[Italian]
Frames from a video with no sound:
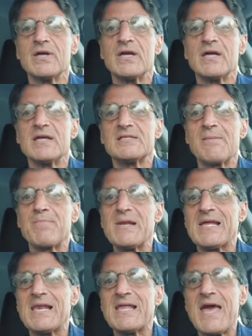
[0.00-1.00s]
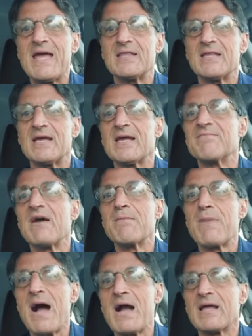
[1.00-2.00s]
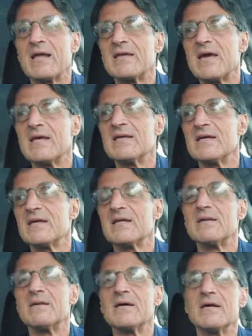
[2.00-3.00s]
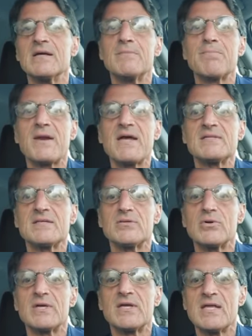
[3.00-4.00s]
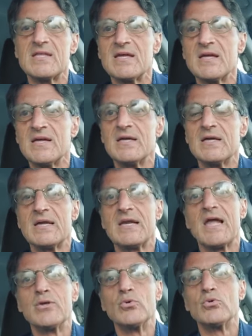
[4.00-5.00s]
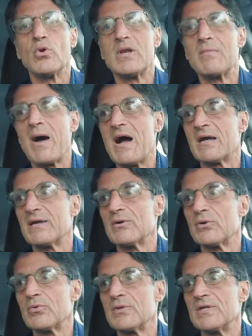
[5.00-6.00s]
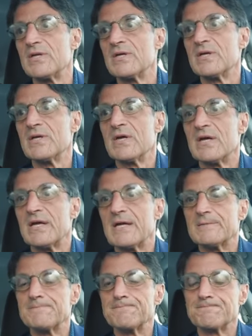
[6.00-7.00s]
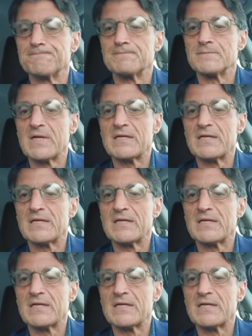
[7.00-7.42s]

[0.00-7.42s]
l'autocertificazione, è sempre il cliente che va in banca e chiede il, il prestito e chiede l'aiuto alle banche, no?